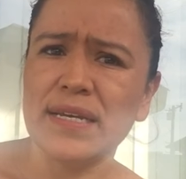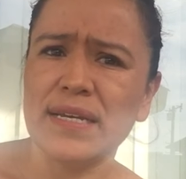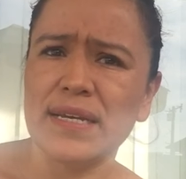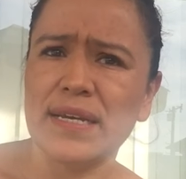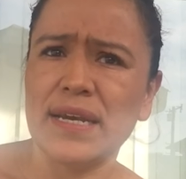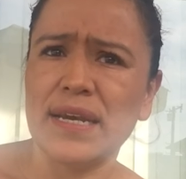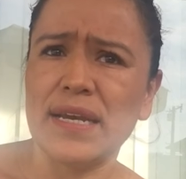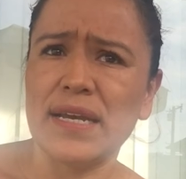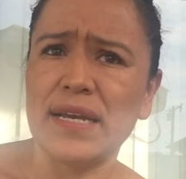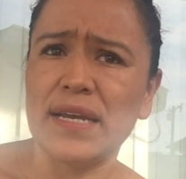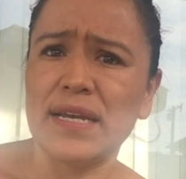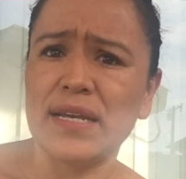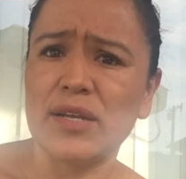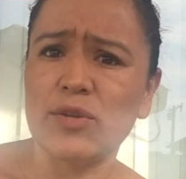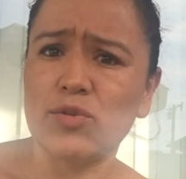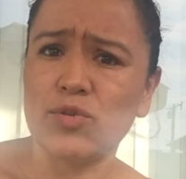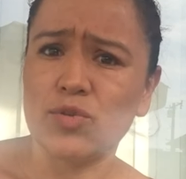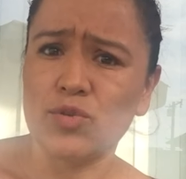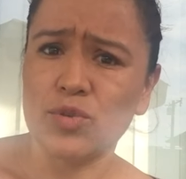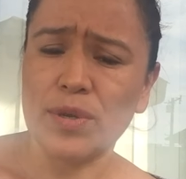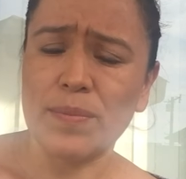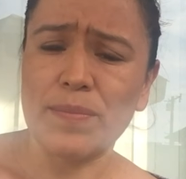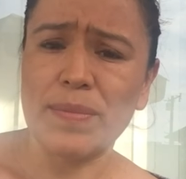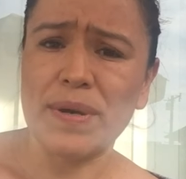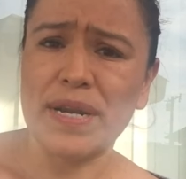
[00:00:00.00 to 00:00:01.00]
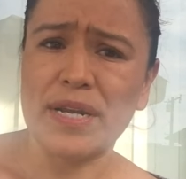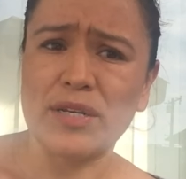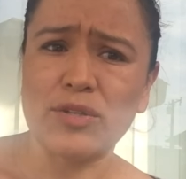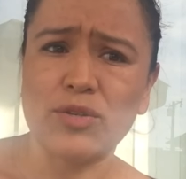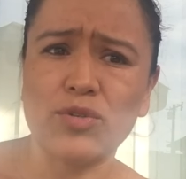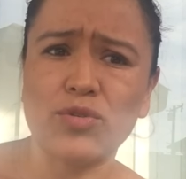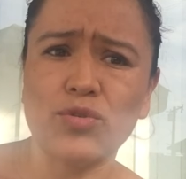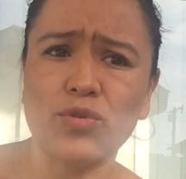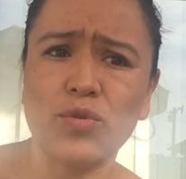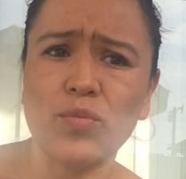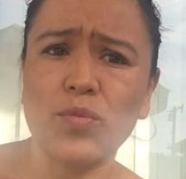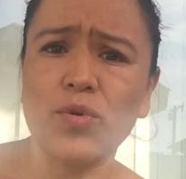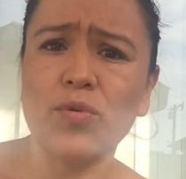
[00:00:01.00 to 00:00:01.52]
que sus
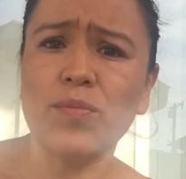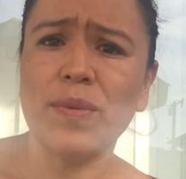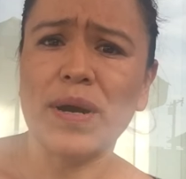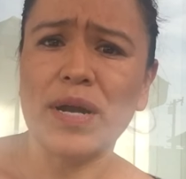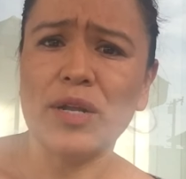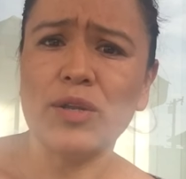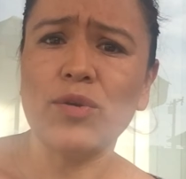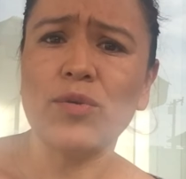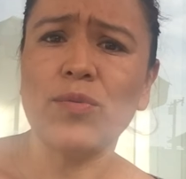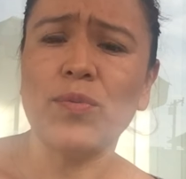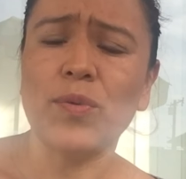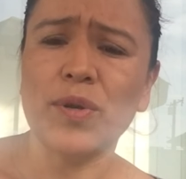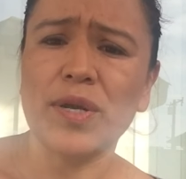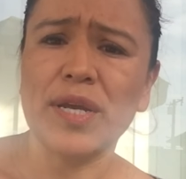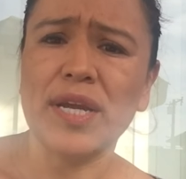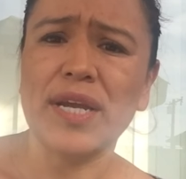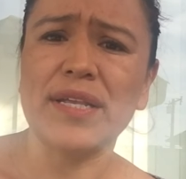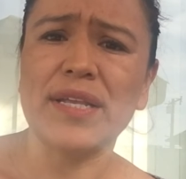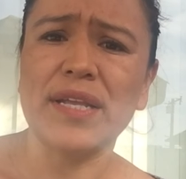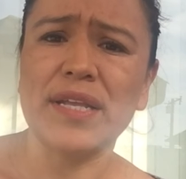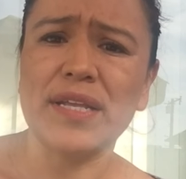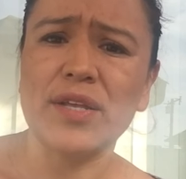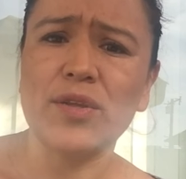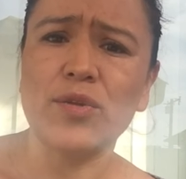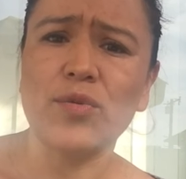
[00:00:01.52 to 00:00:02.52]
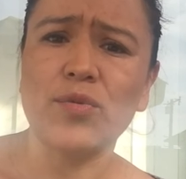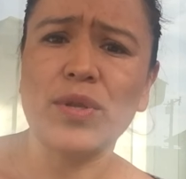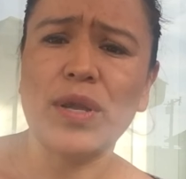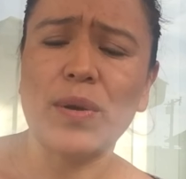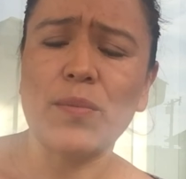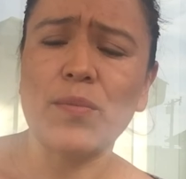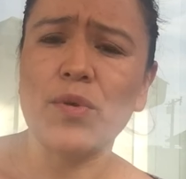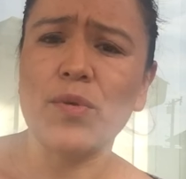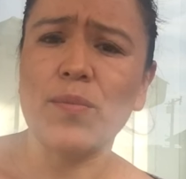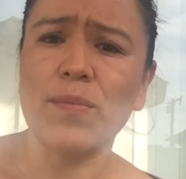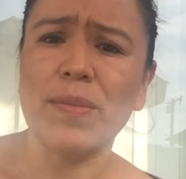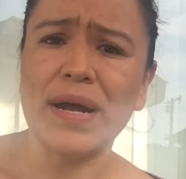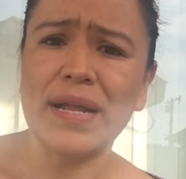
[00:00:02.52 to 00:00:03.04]
embarazos son muy malos porque han tenido una
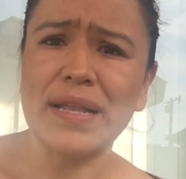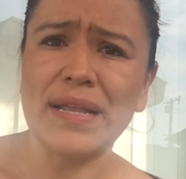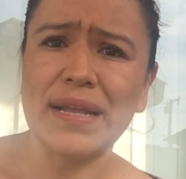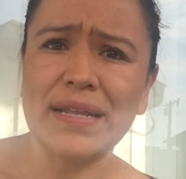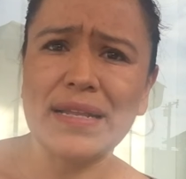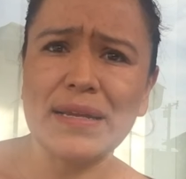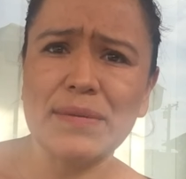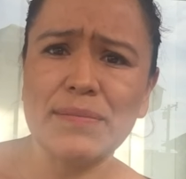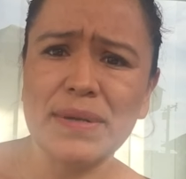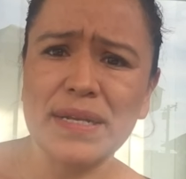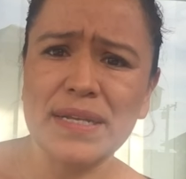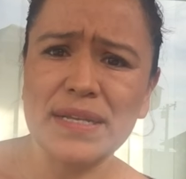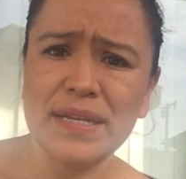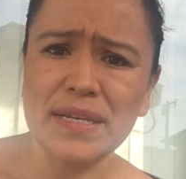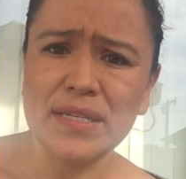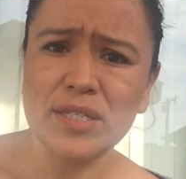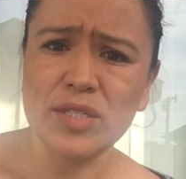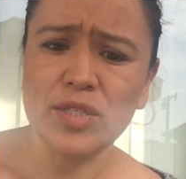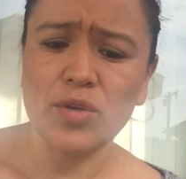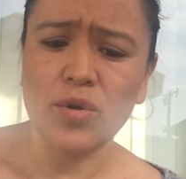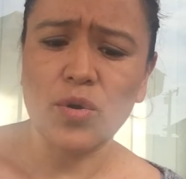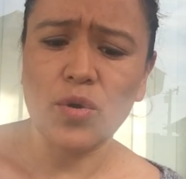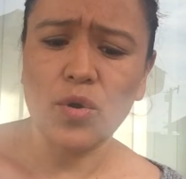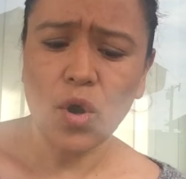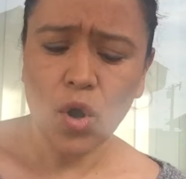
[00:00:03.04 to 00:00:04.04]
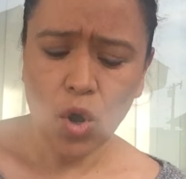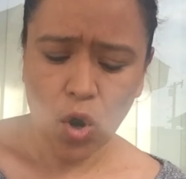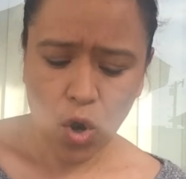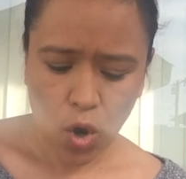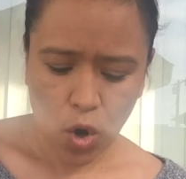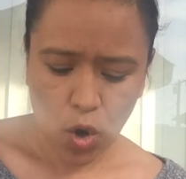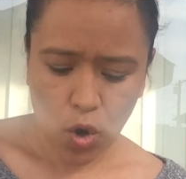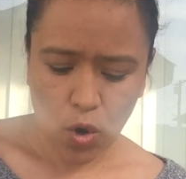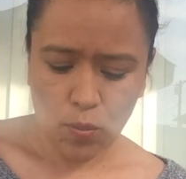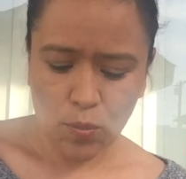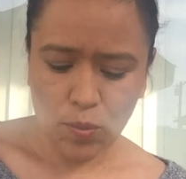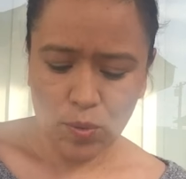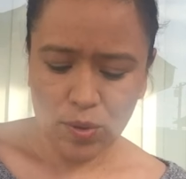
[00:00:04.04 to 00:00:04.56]
muy mala alimentación
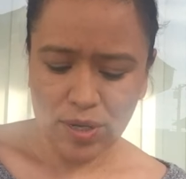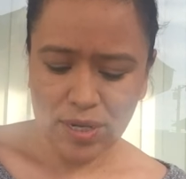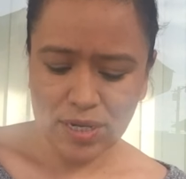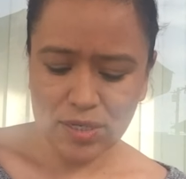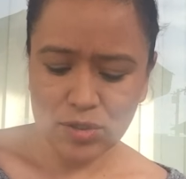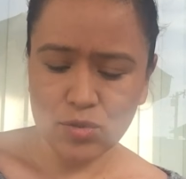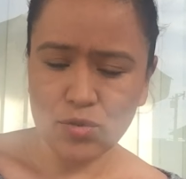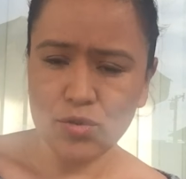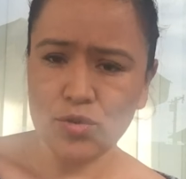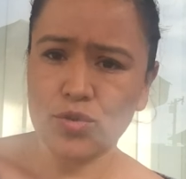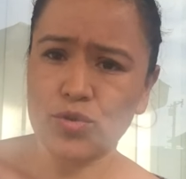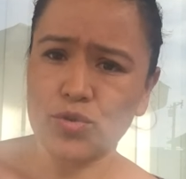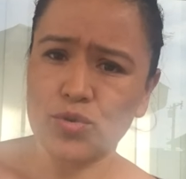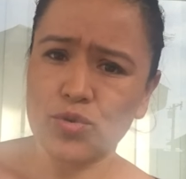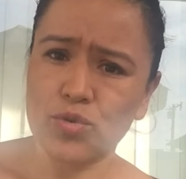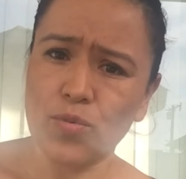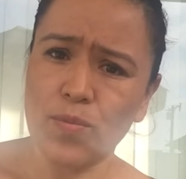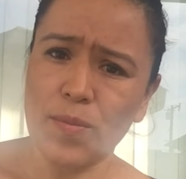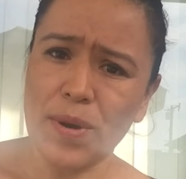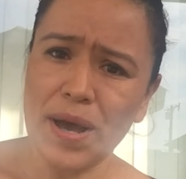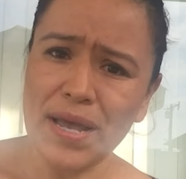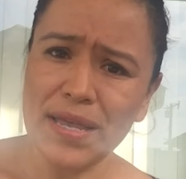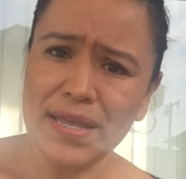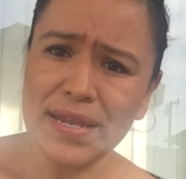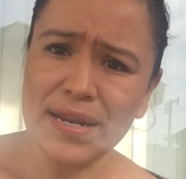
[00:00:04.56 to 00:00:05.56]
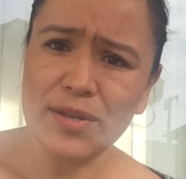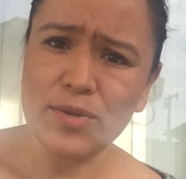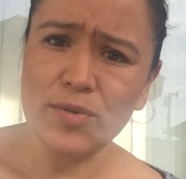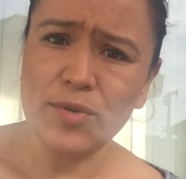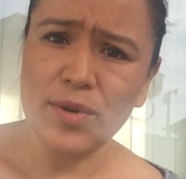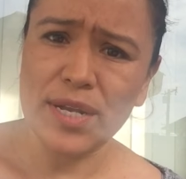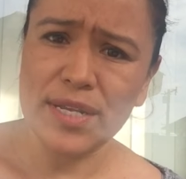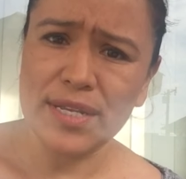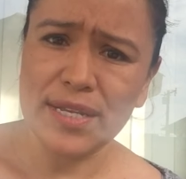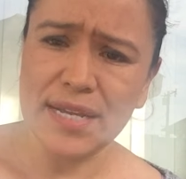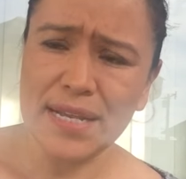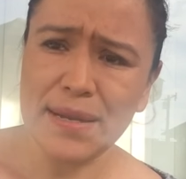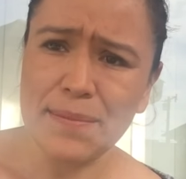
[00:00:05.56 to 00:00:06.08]
o porque su, su, madre
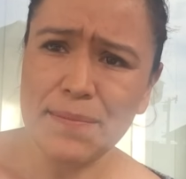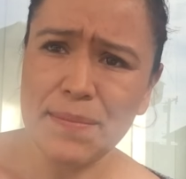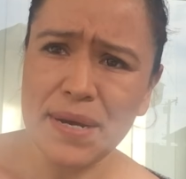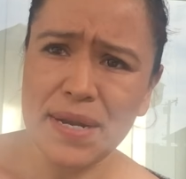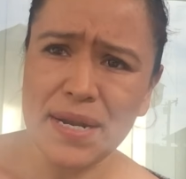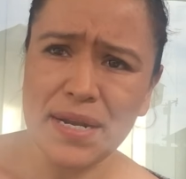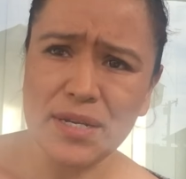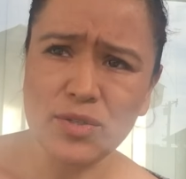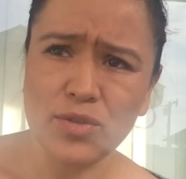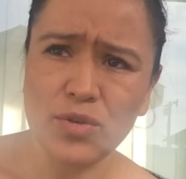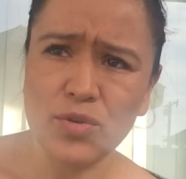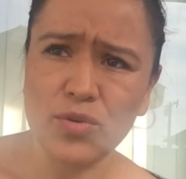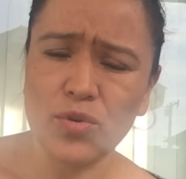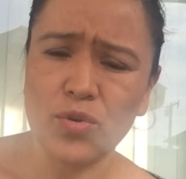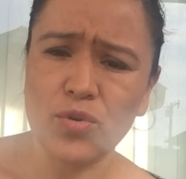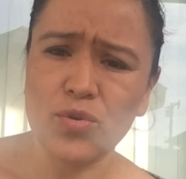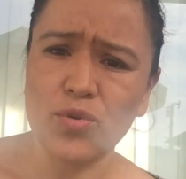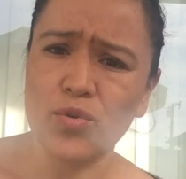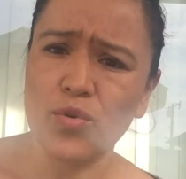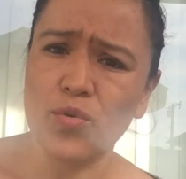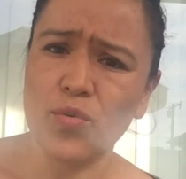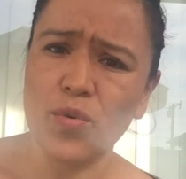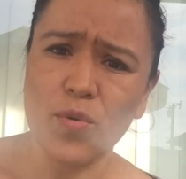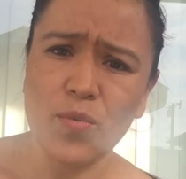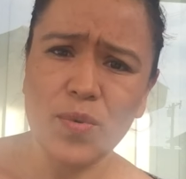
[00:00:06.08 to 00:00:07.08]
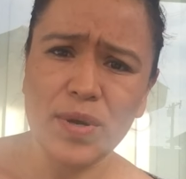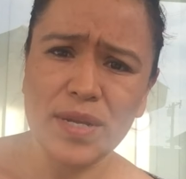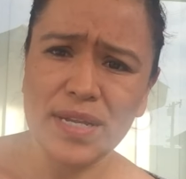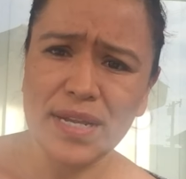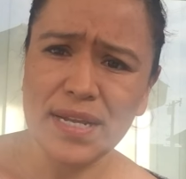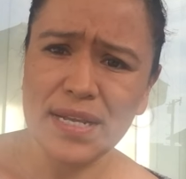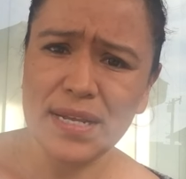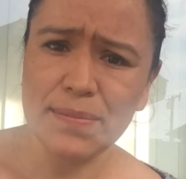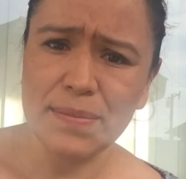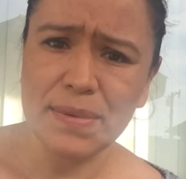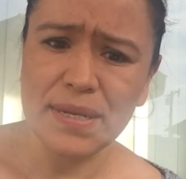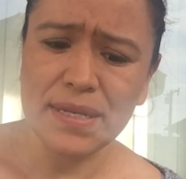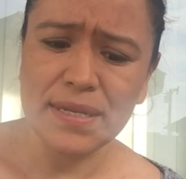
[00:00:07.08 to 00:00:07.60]
durante el embarazo no tuvo buena
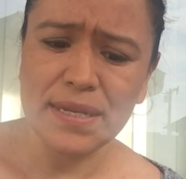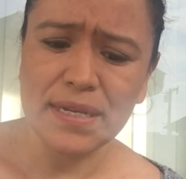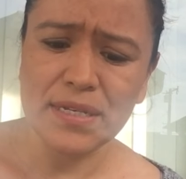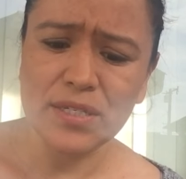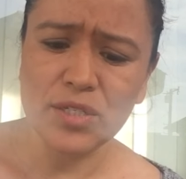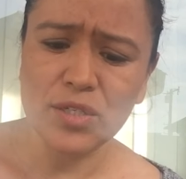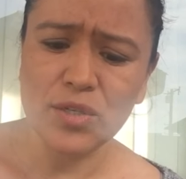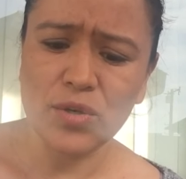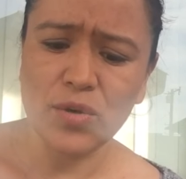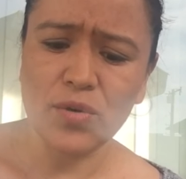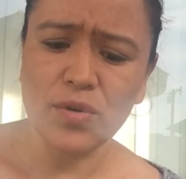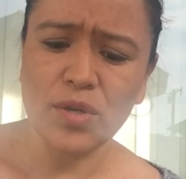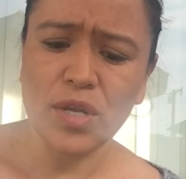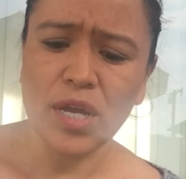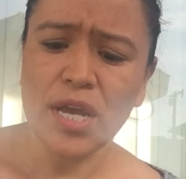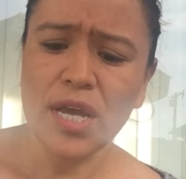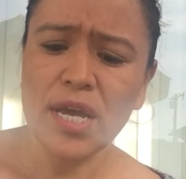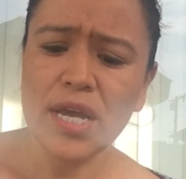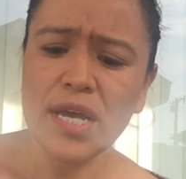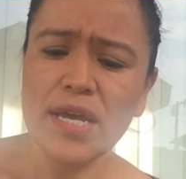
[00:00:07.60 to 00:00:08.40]
alimentación